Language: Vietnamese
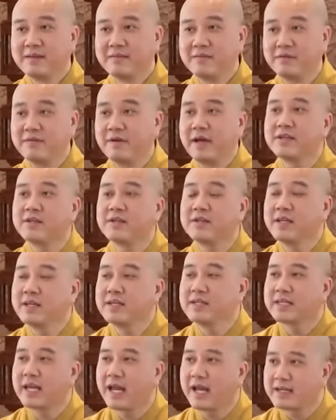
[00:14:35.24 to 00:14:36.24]
vì vậy cho
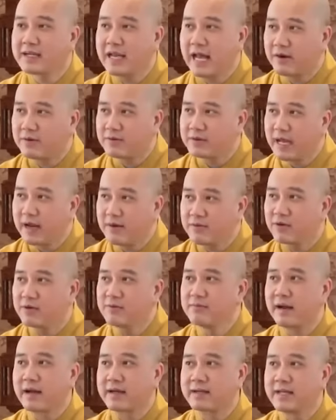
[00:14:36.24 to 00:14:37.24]
nên các đạo giáo
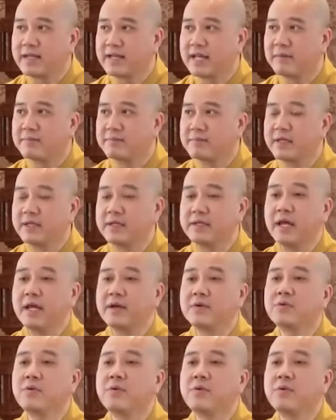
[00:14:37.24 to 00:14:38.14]
có mặt để làm gì để